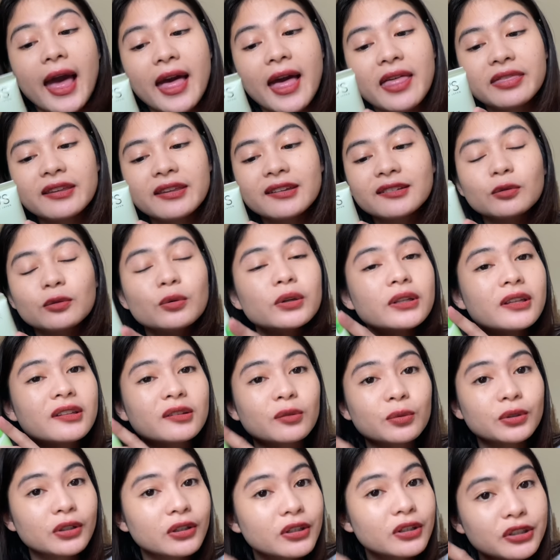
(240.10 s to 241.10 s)
And this one is
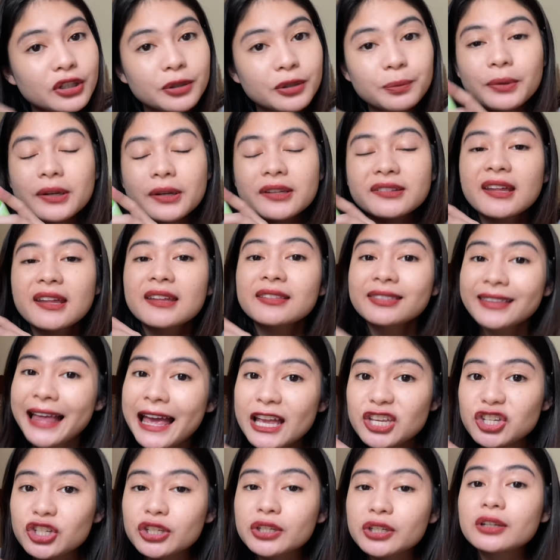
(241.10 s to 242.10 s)
100%
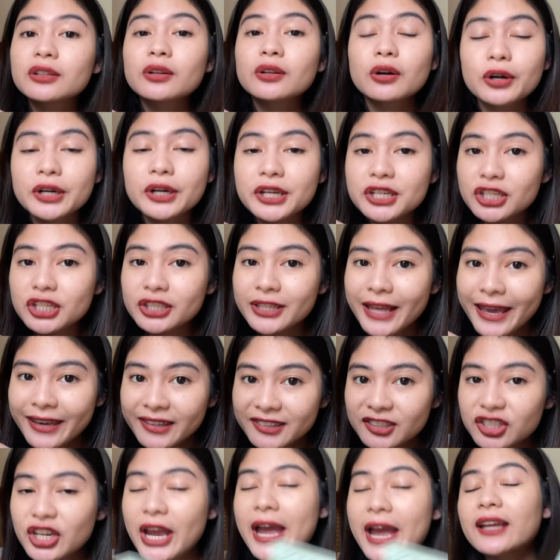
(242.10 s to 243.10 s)
natural origin
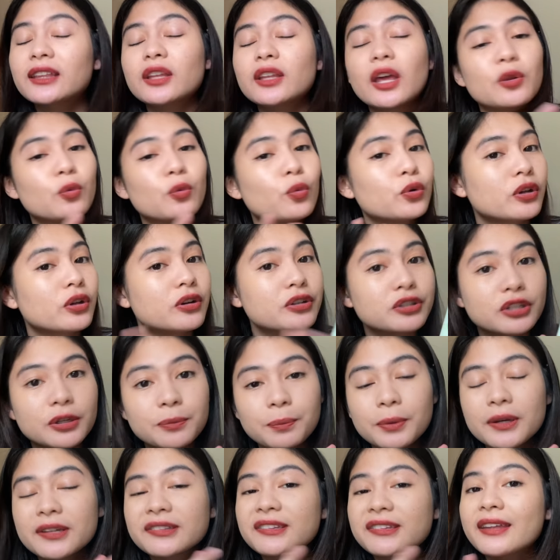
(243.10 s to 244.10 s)
extract and 100%
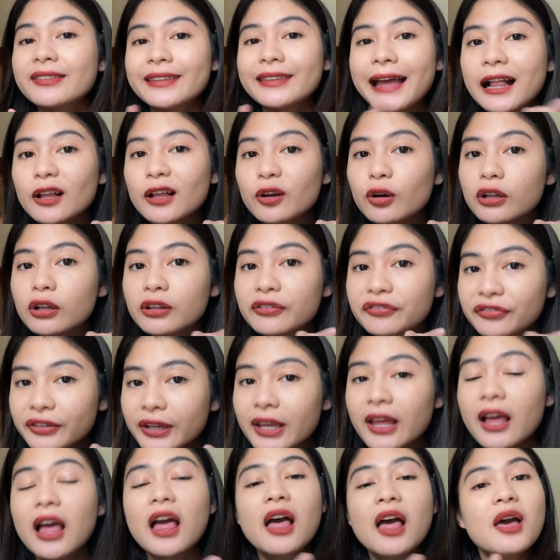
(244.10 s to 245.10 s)

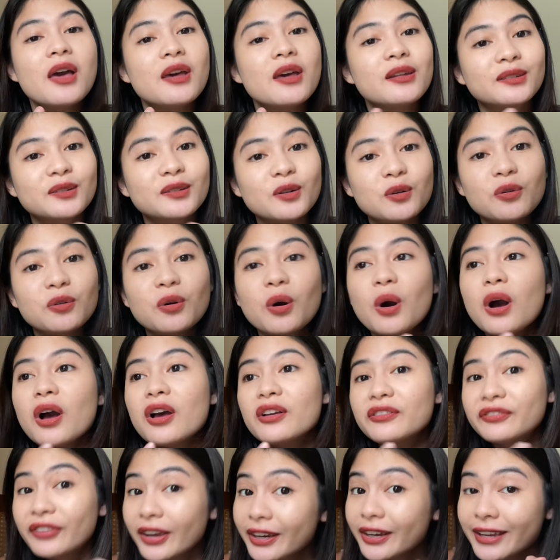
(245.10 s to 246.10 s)
alcohol-free. So,
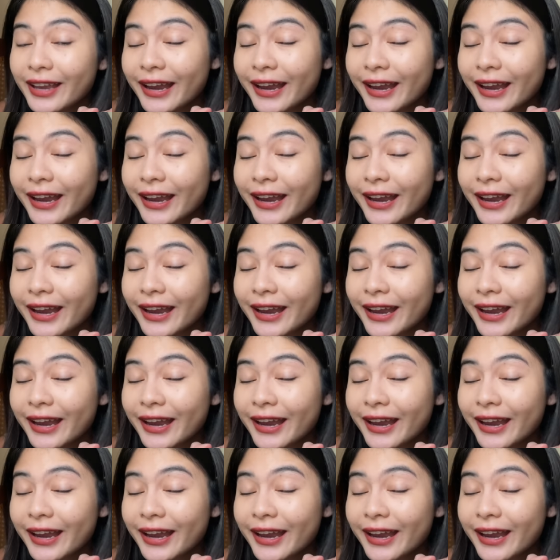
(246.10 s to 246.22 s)
very